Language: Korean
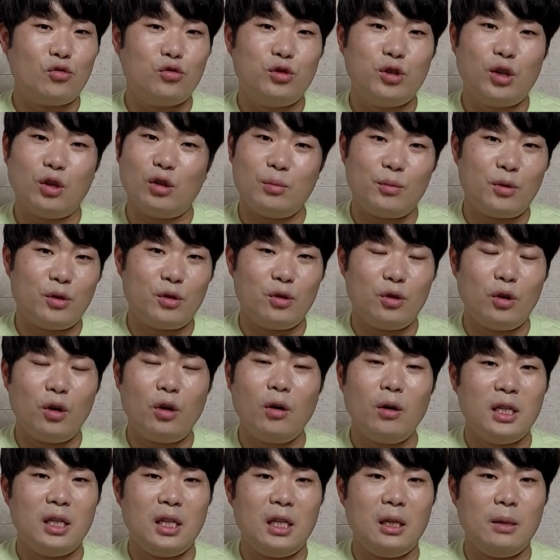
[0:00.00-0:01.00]

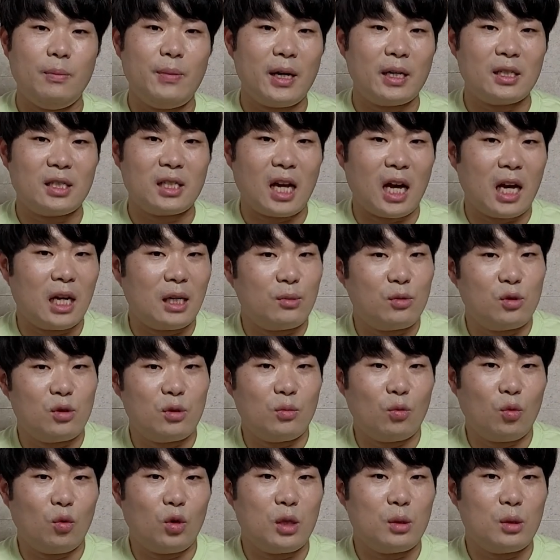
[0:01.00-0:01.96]
9개월이면요 240점,